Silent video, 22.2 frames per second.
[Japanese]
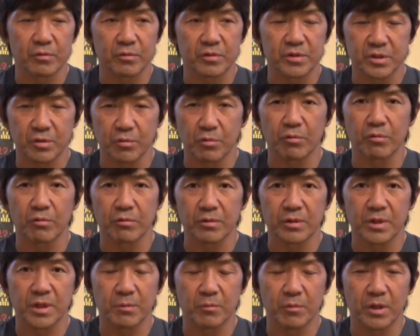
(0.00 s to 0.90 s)
事故
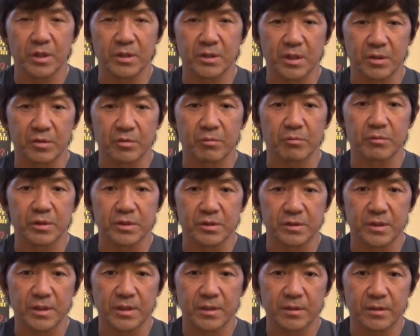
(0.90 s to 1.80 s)
でもあったと思うんで
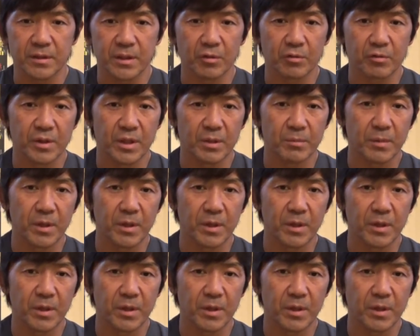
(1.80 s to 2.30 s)
すね。なので